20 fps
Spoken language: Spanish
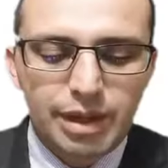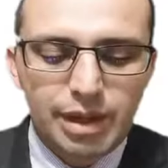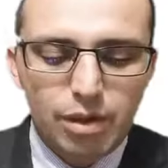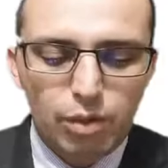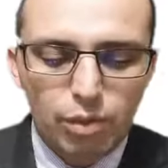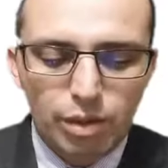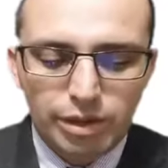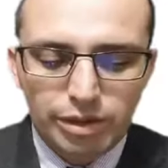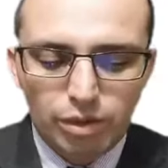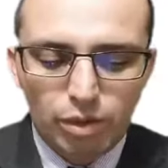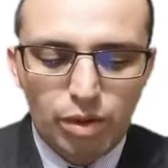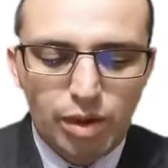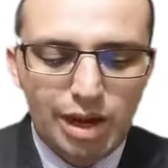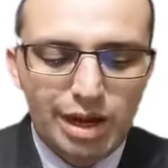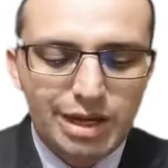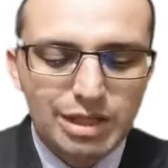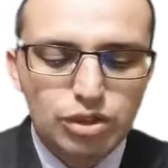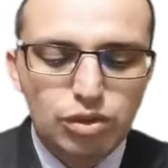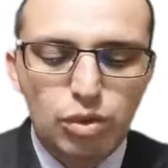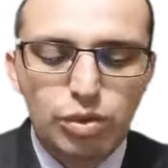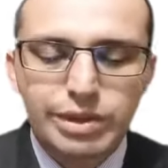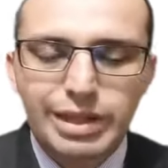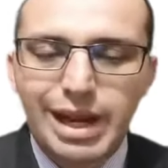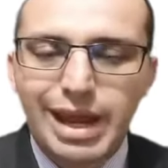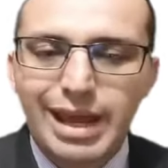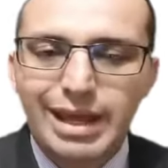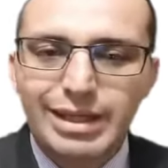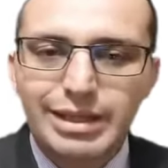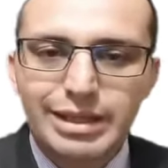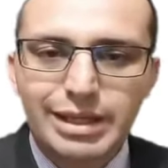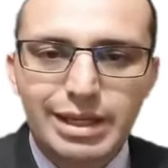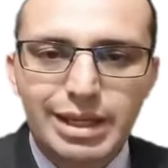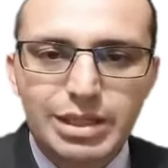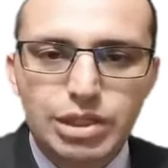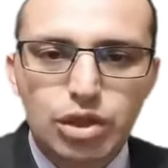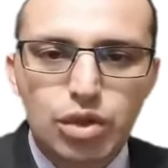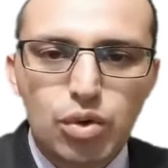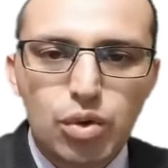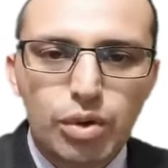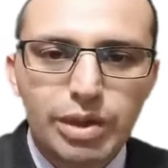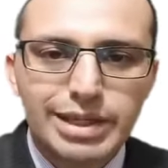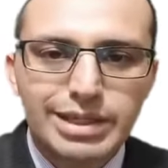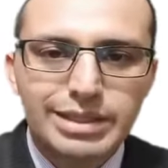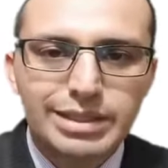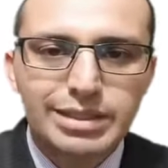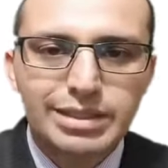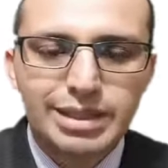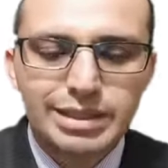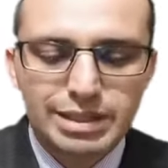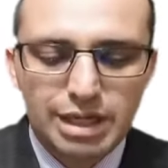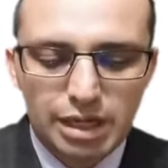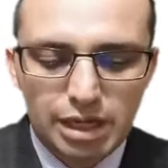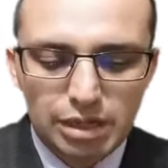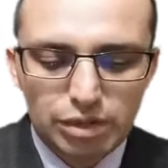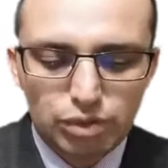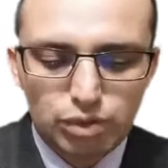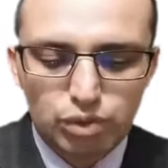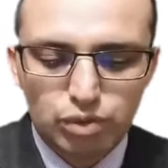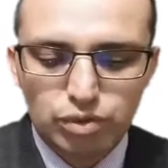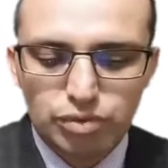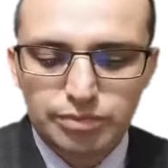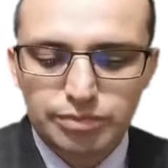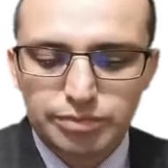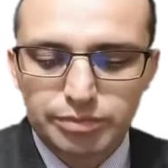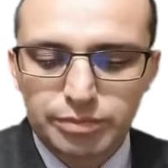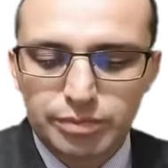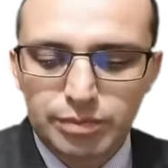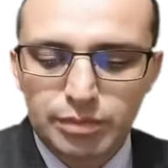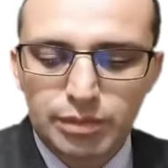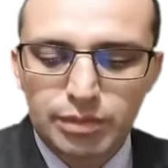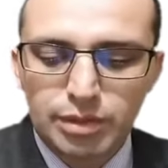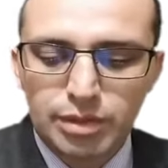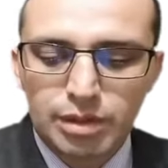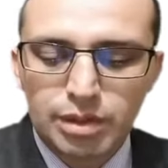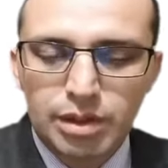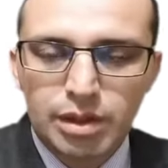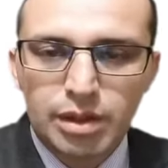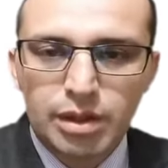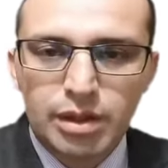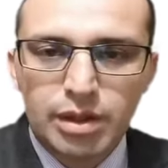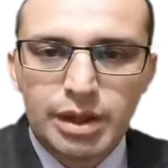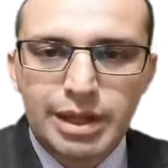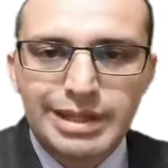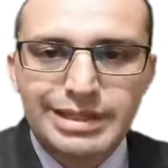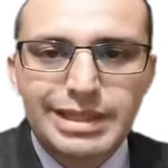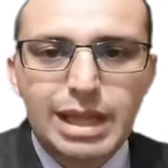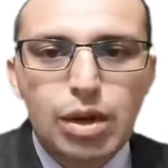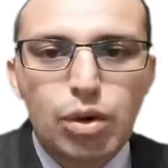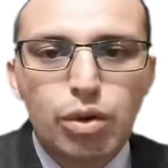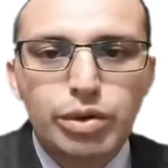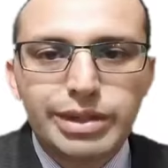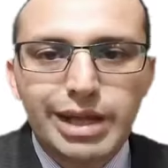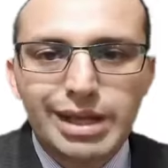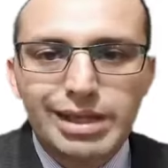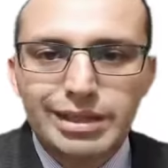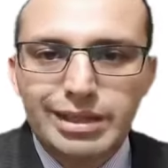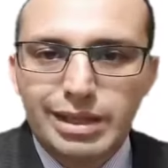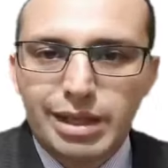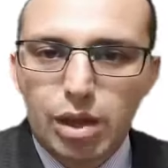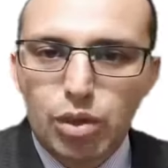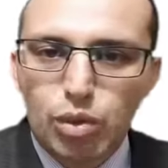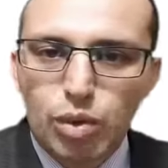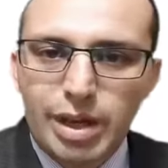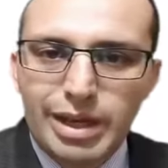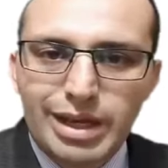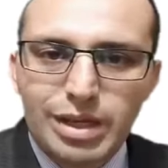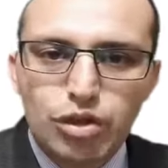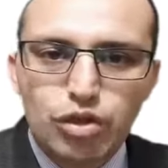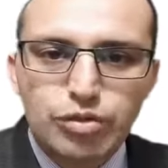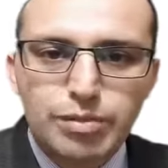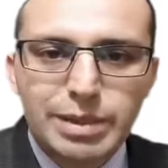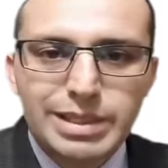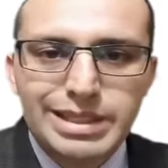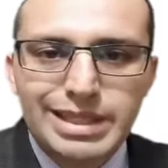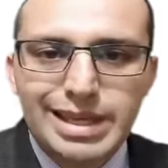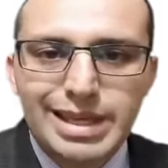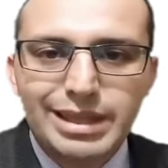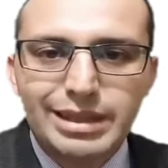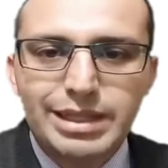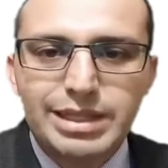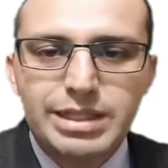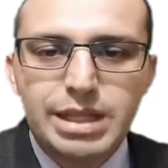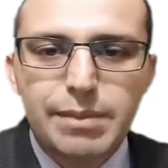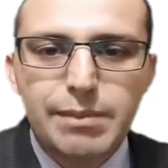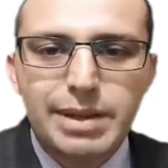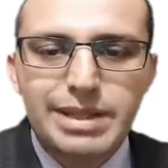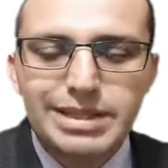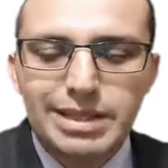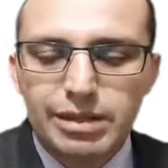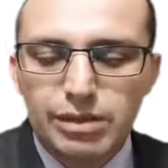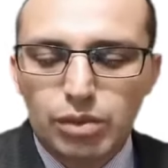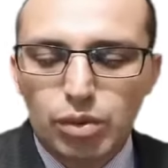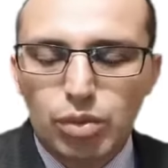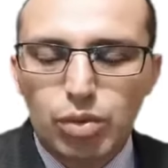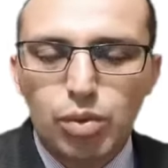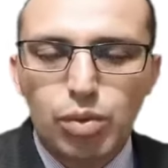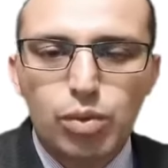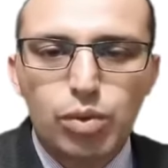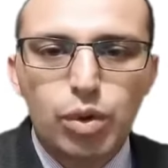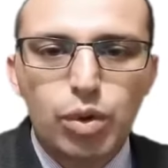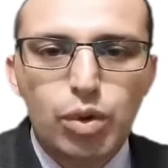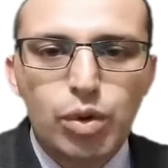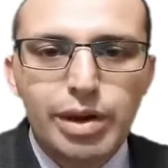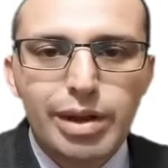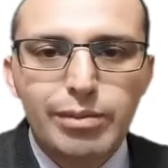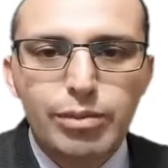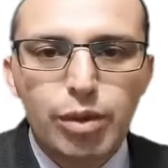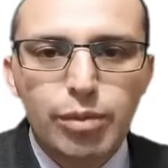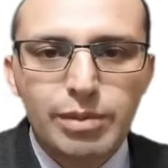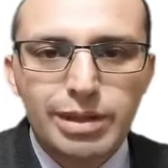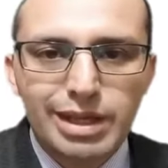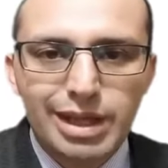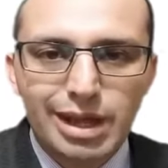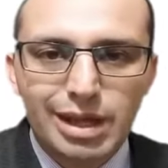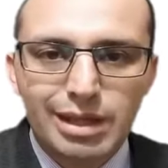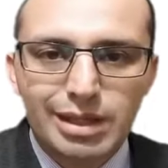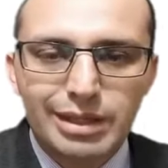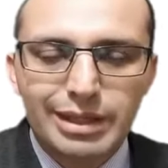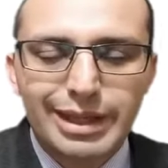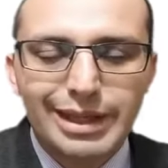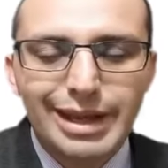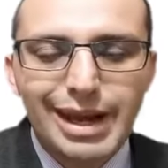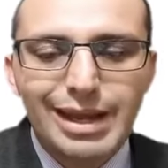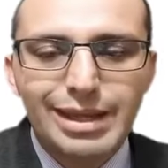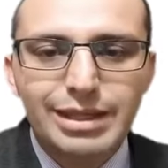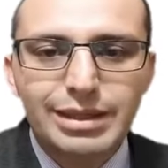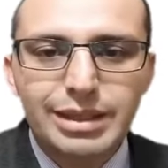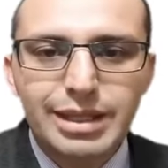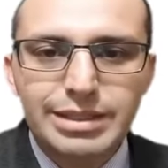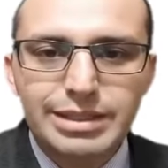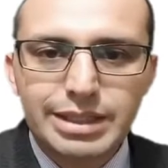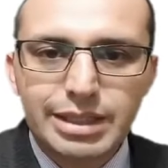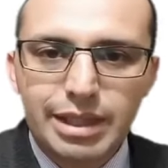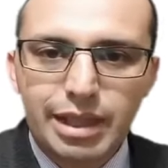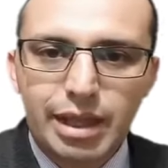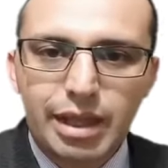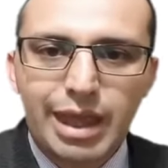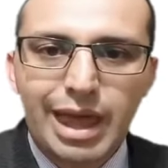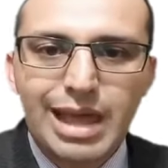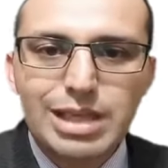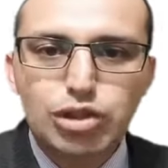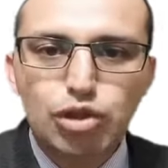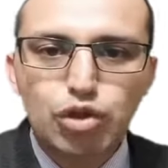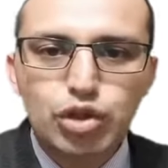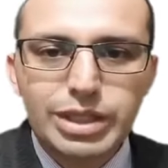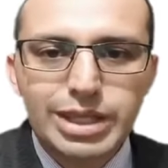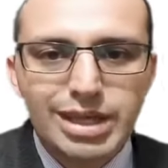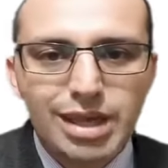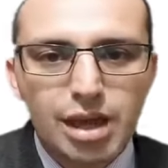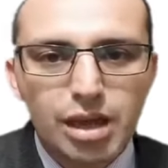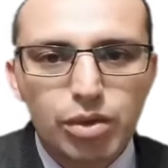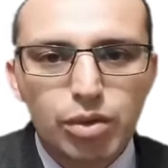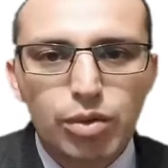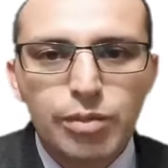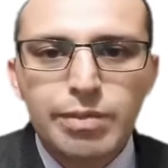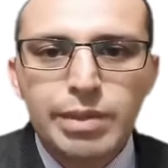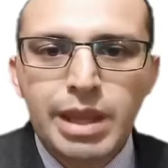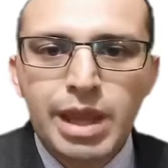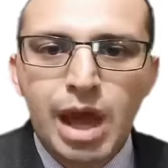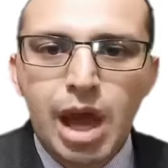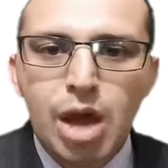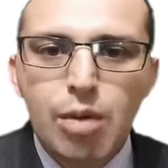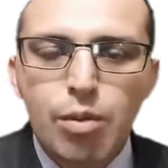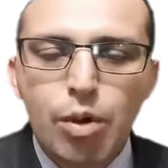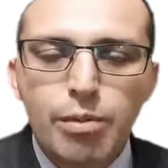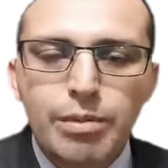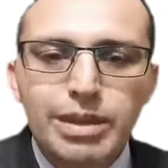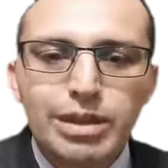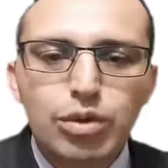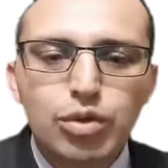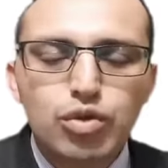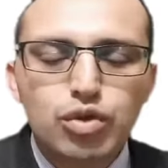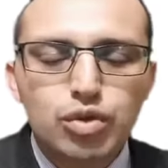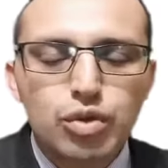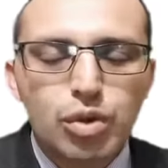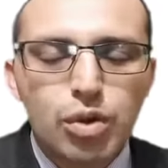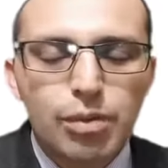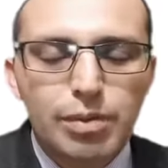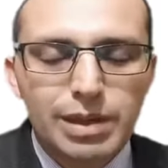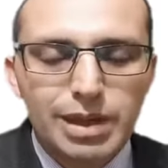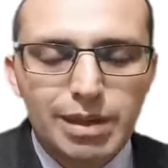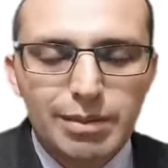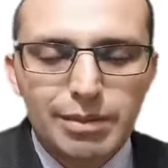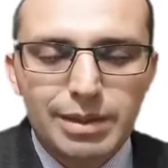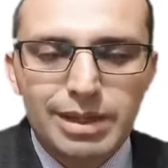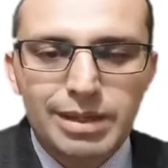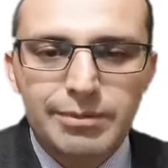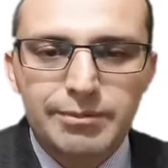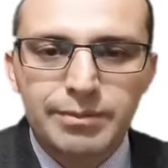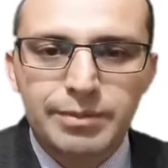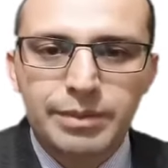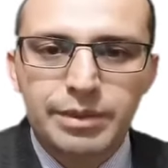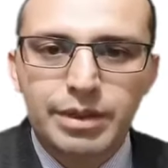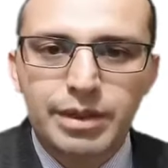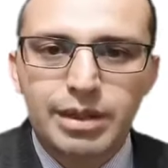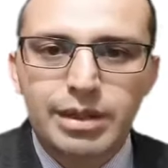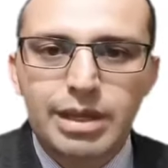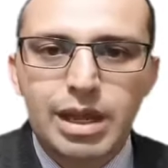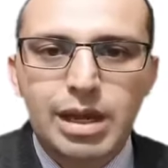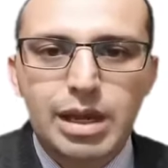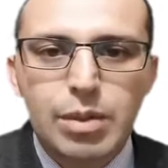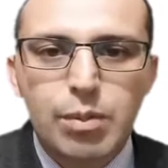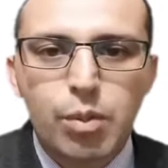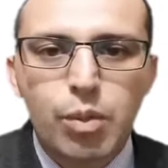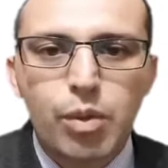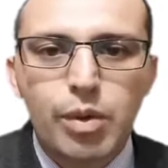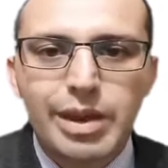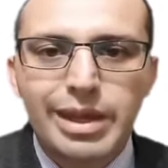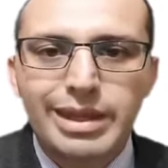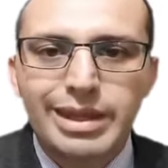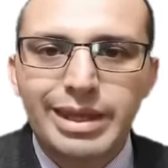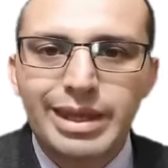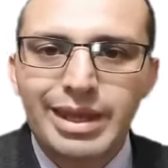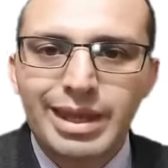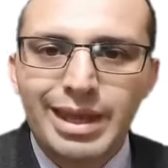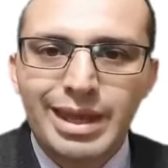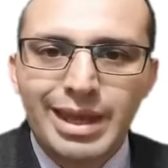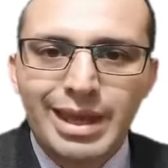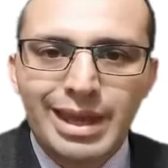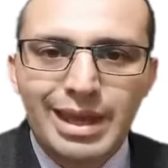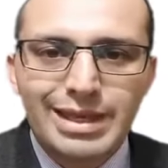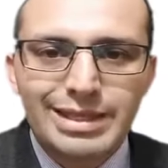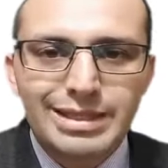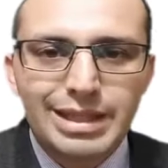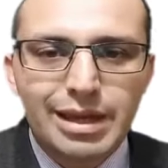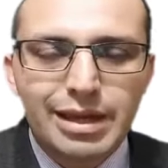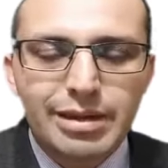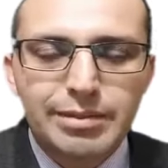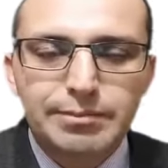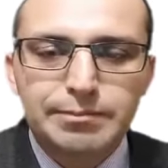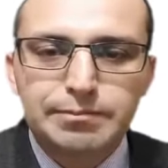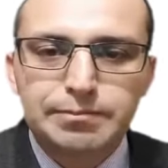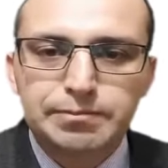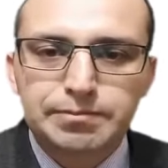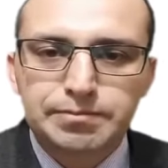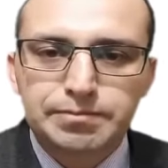En cuanto a las contraindicaciones de salandrios, está contraindicado en aquellos pacientes que presentan un dolor abdominal de gran intensidad asociado a vómitos o fiebre, ya que puede estar